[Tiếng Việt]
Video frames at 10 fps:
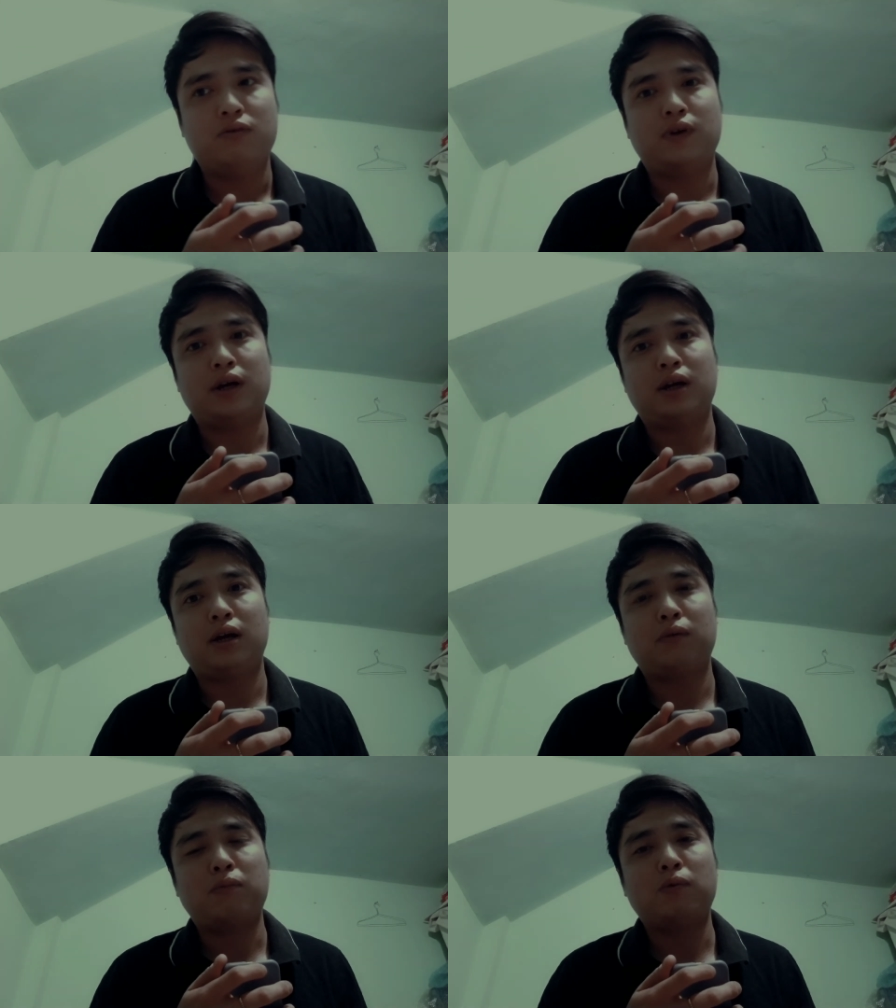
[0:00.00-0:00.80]

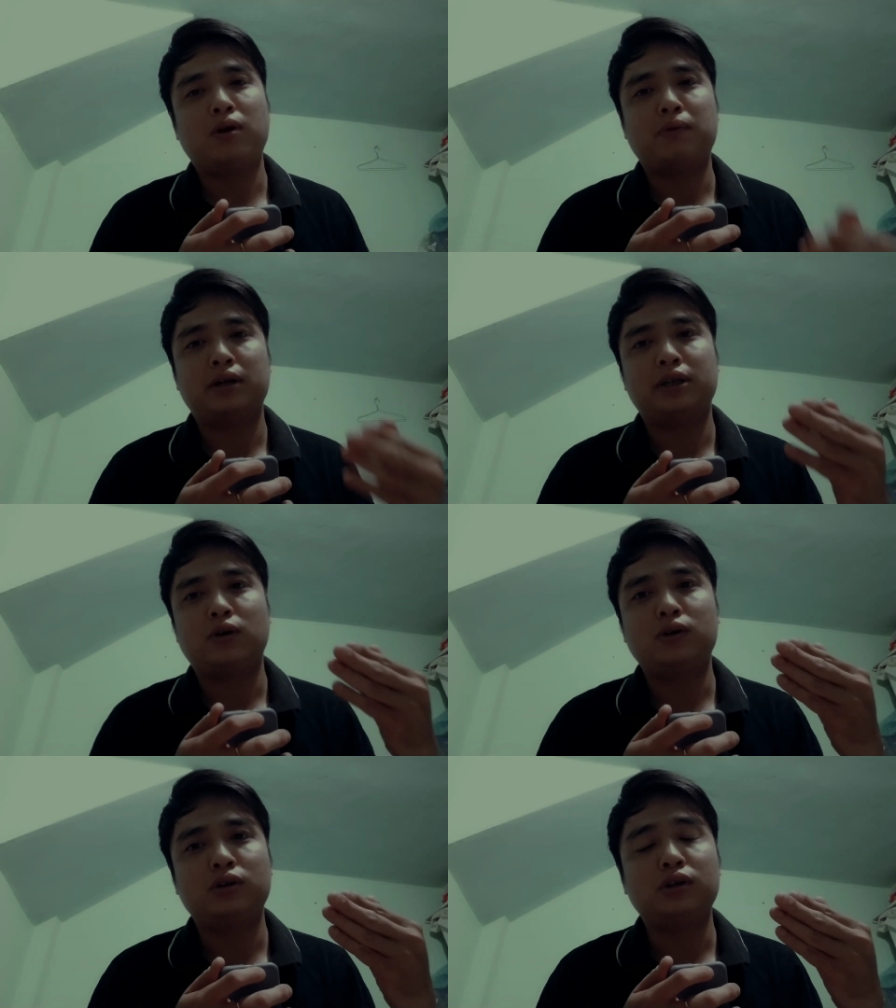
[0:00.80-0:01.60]
và mong các bạn sẽ
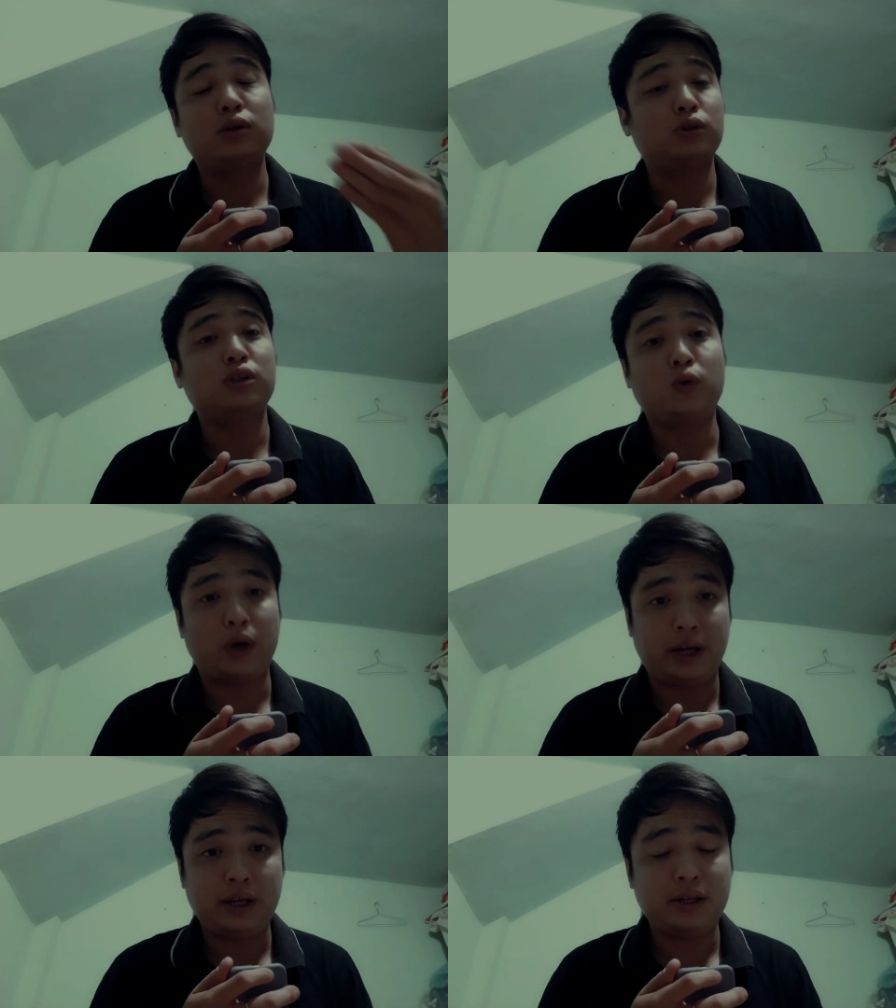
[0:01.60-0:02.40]
có được nhiều sức
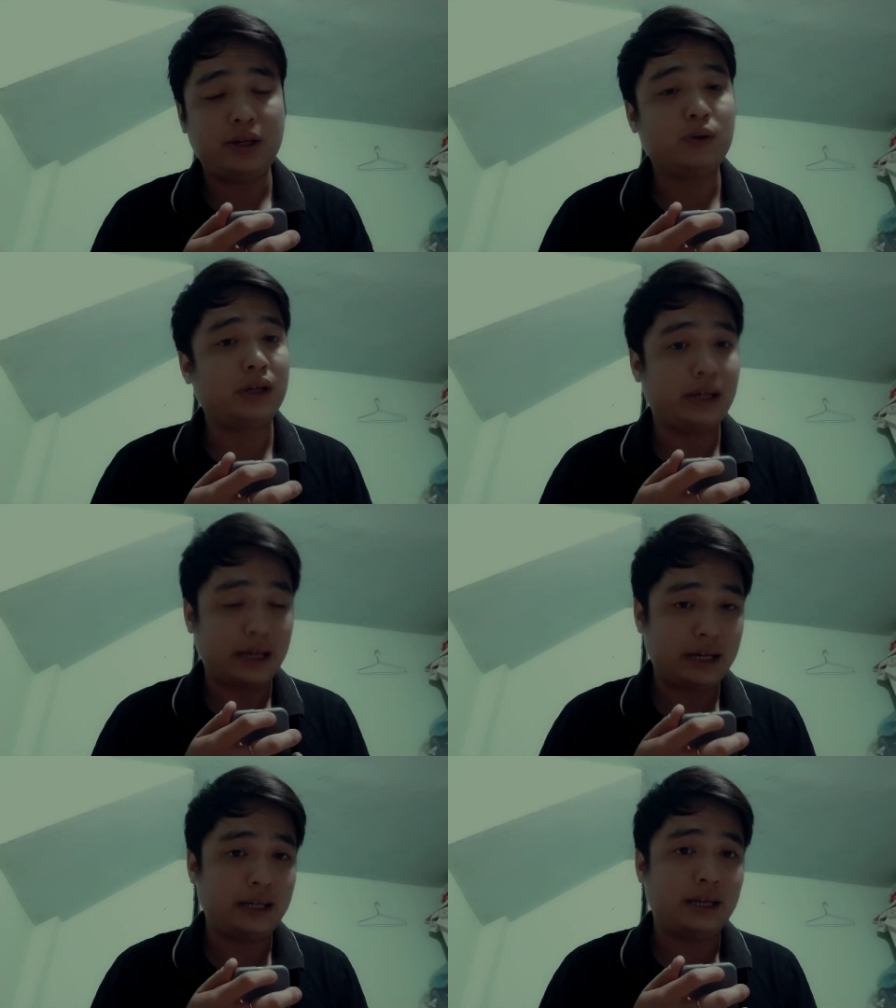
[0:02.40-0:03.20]
khỏe nếu thấy
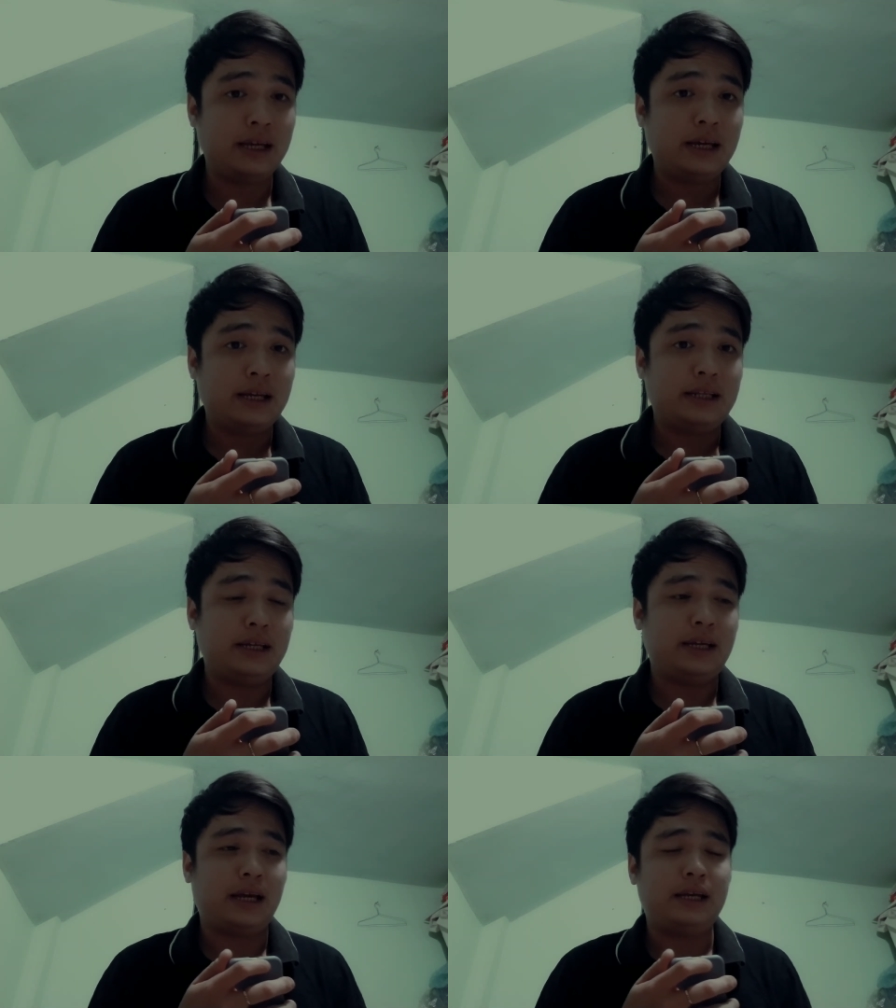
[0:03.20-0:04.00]
hay
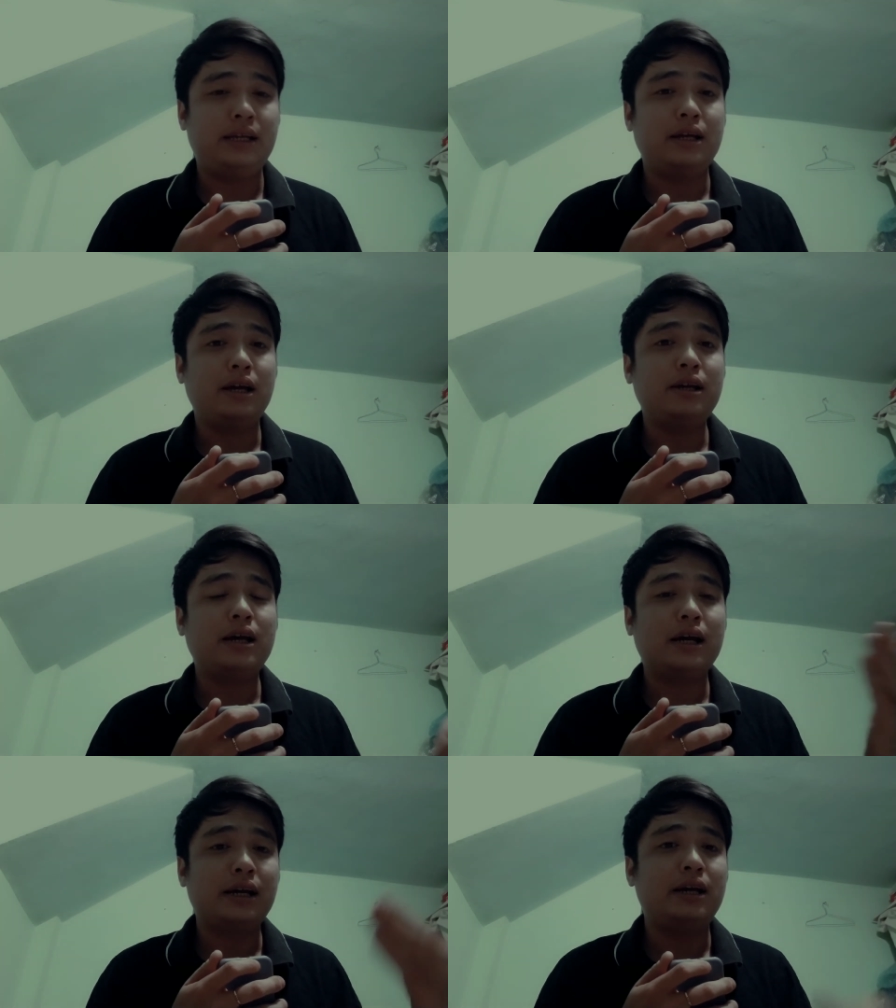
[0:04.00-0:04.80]
thì hãy nhớ
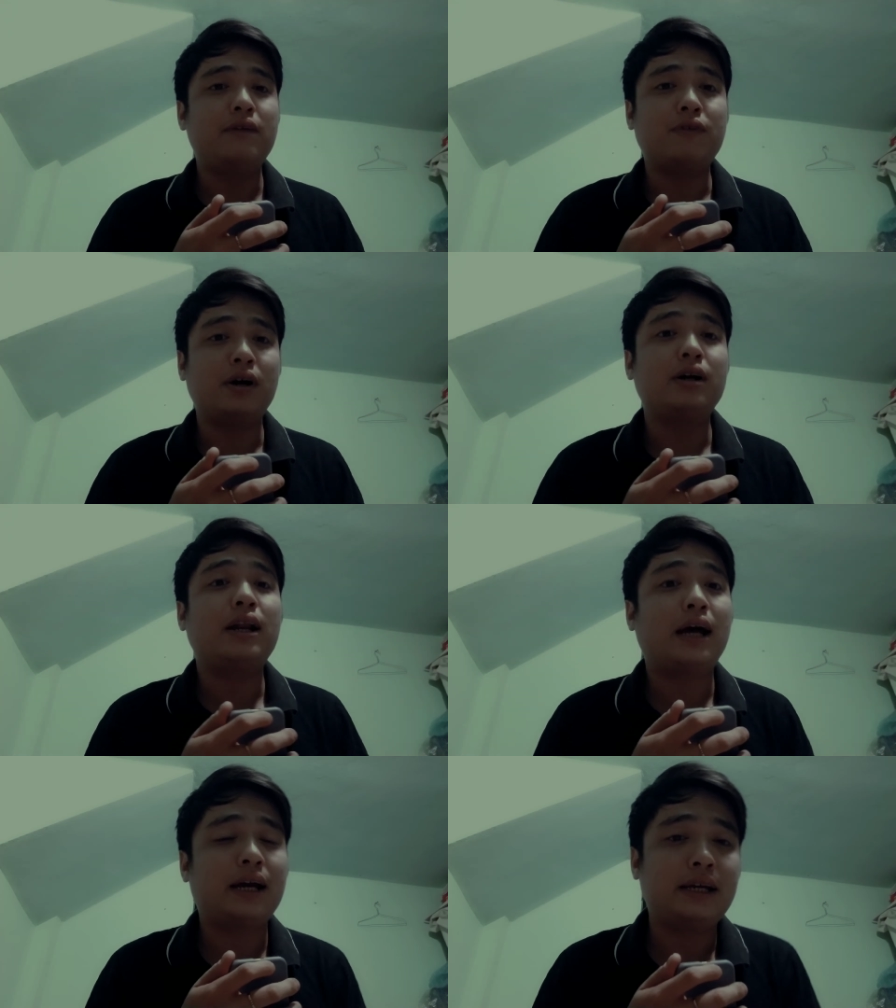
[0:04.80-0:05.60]
đăng ký và ấn
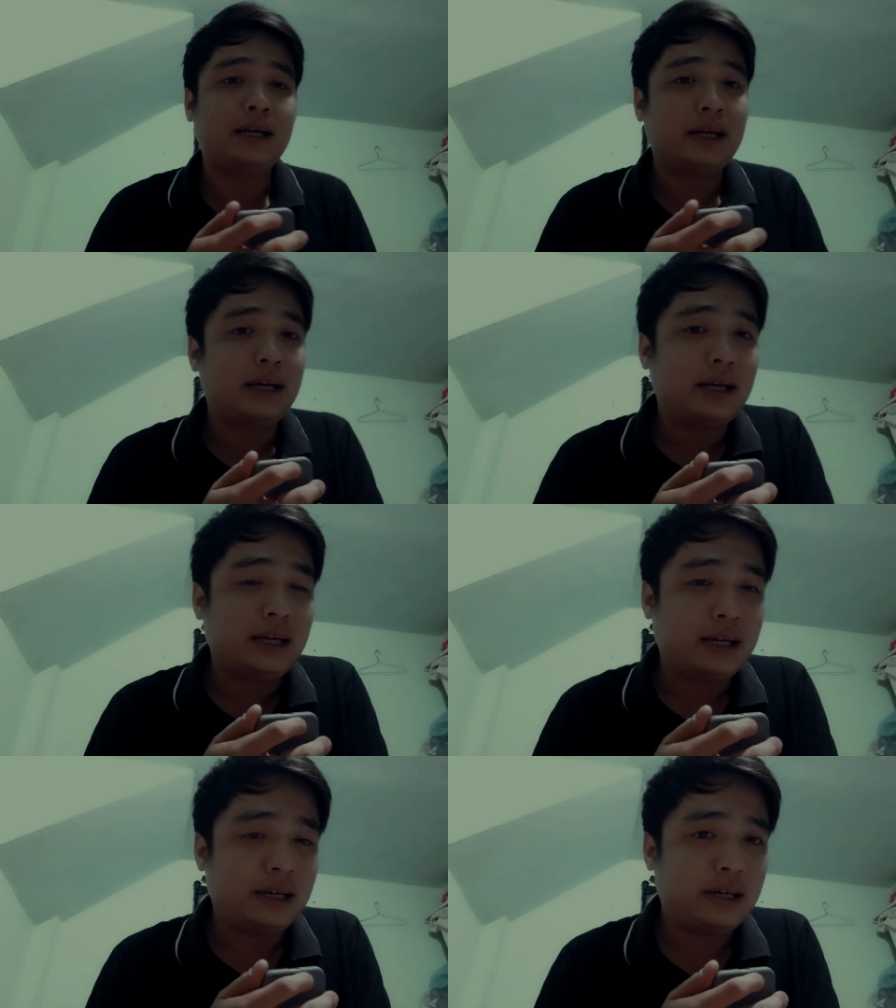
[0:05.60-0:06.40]
like
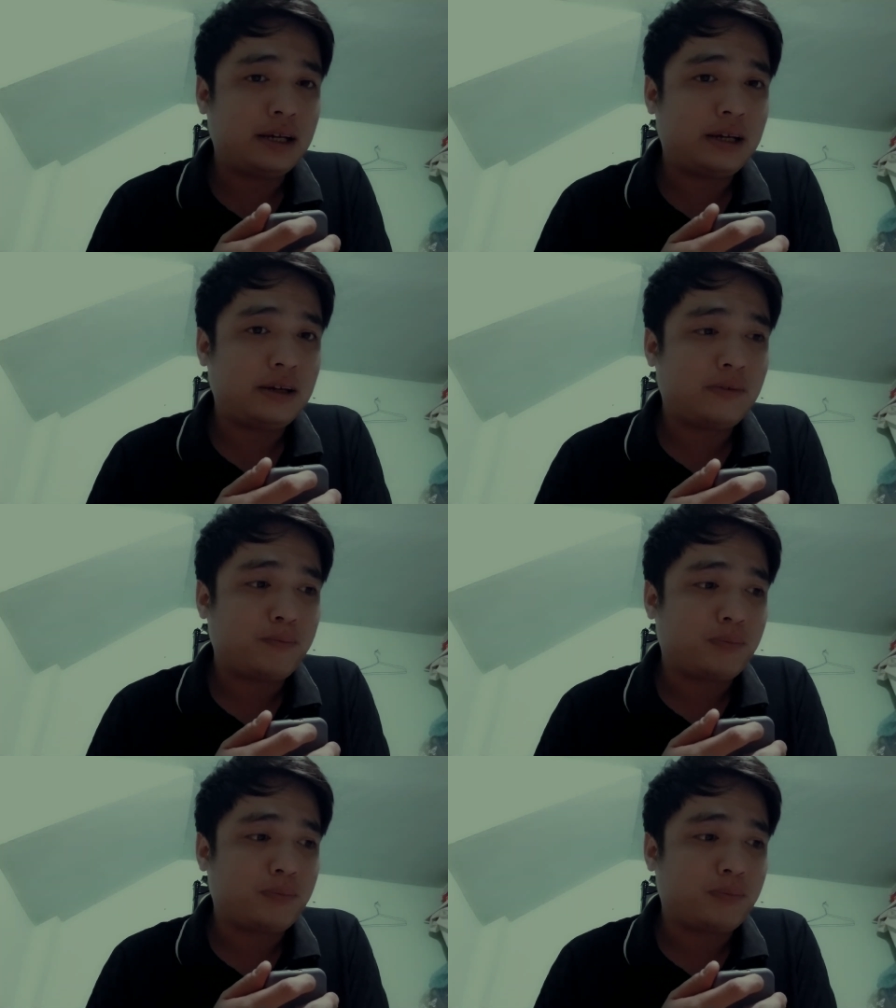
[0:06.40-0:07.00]
à,